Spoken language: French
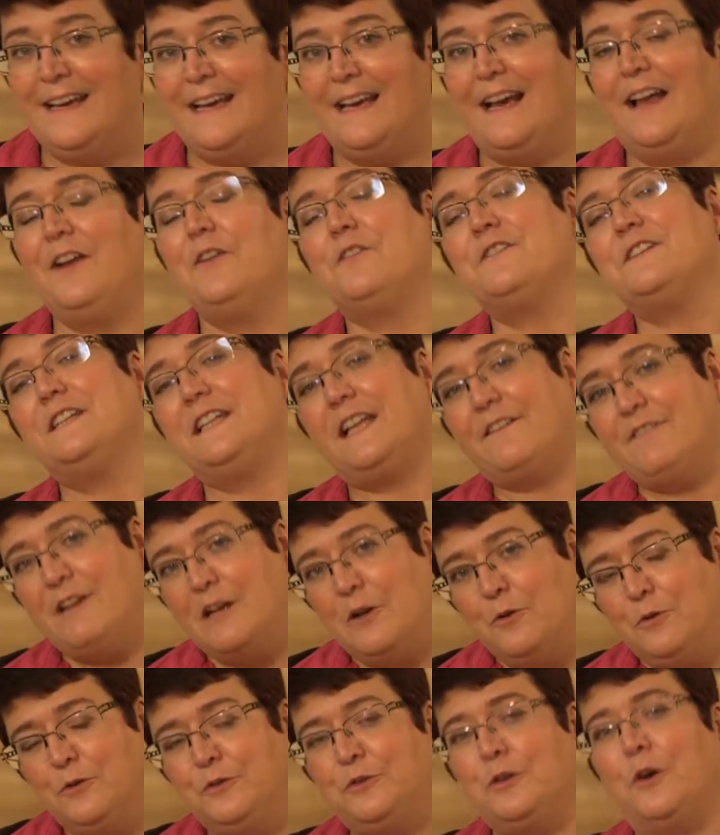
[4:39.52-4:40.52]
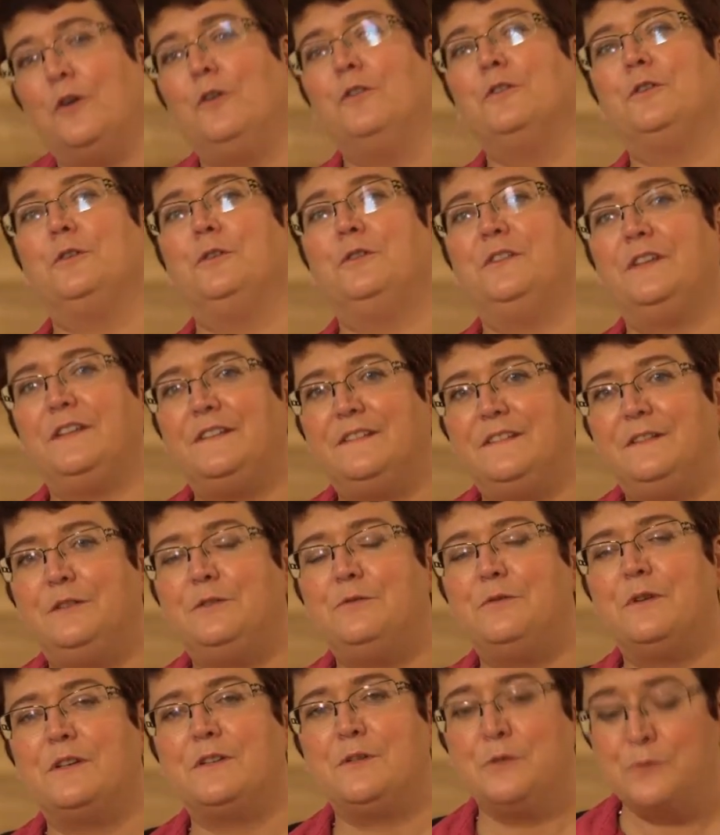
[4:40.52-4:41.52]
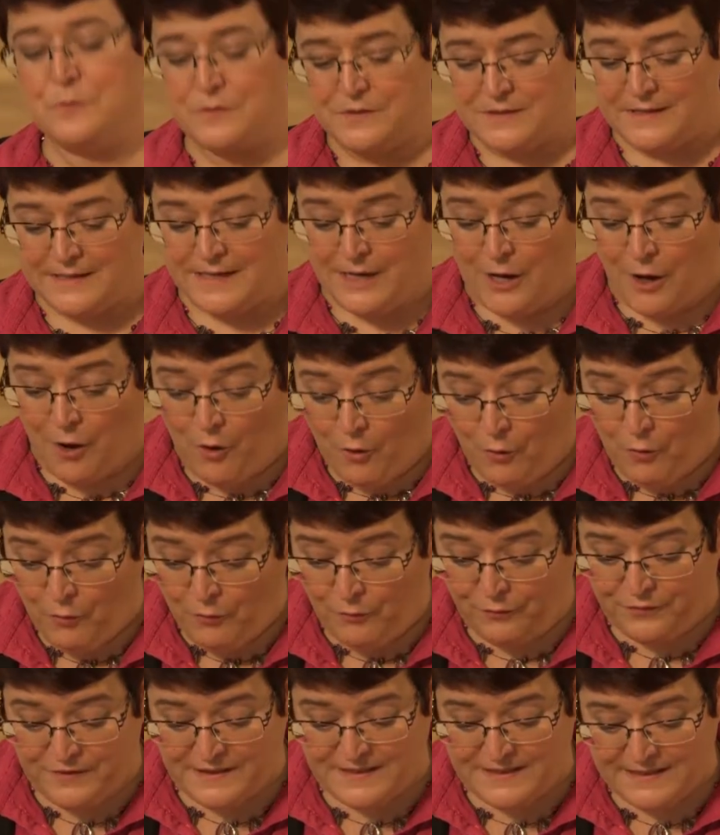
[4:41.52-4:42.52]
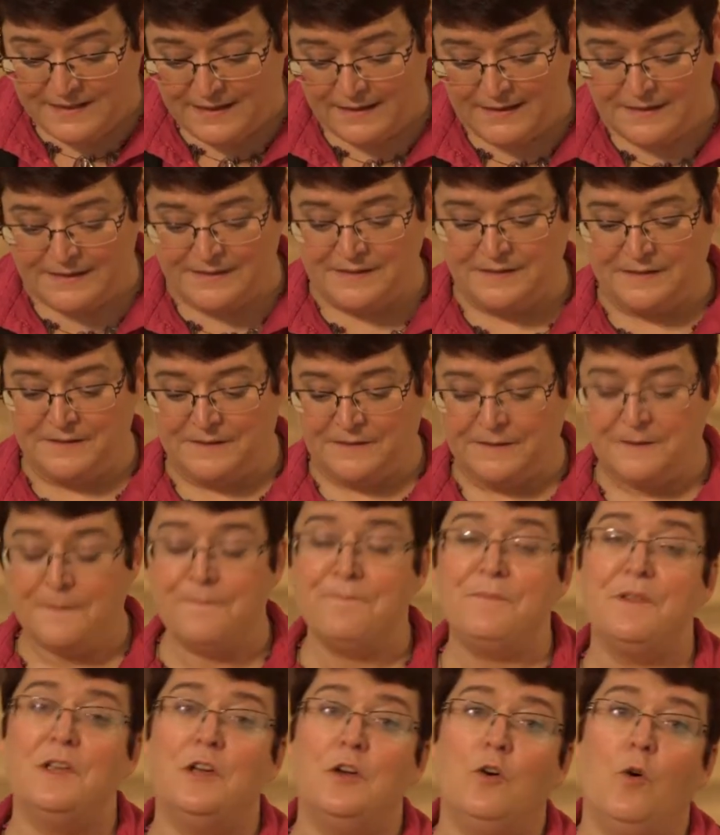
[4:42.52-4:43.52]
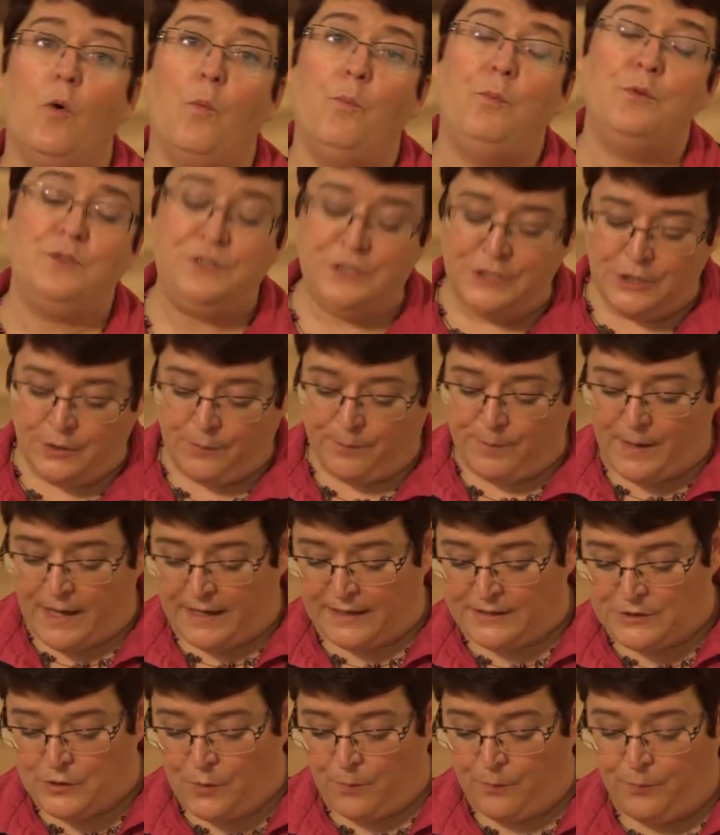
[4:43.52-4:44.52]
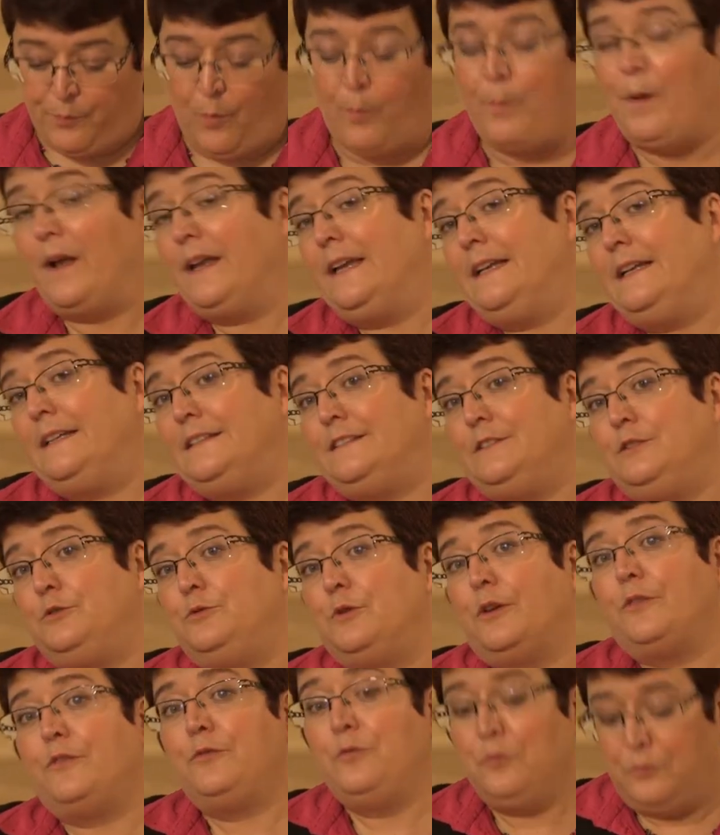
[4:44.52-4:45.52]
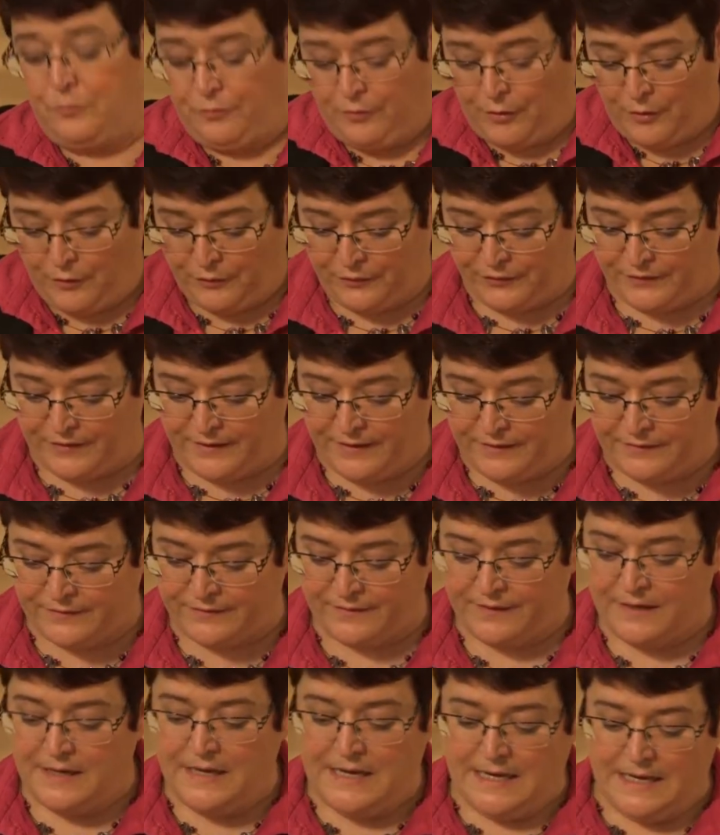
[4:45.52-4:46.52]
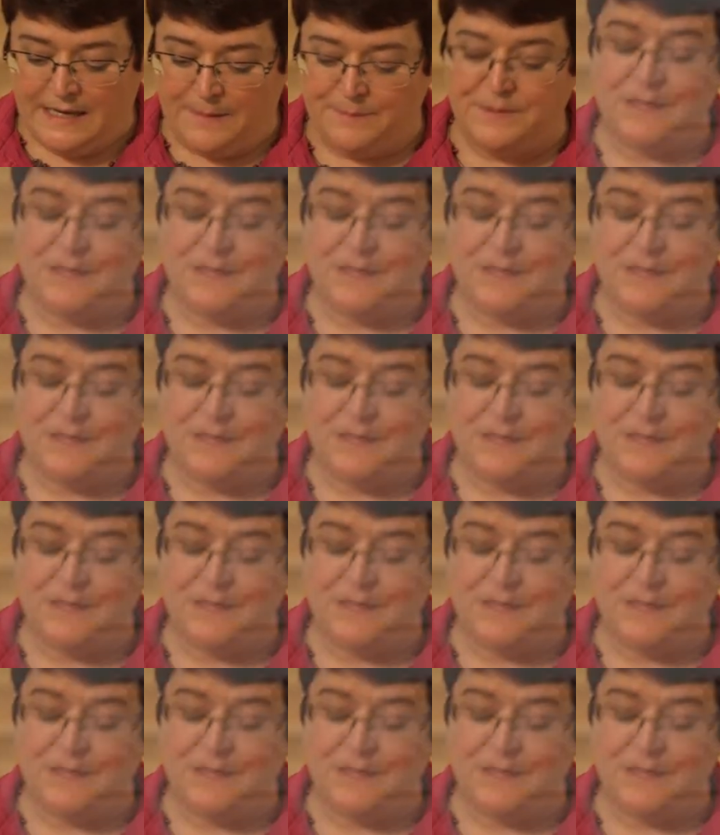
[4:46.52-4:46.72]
Alors c'est avec le temps que cette situation s'est officialisée. On peut dire, par exemple, pour parler de la situation française, eh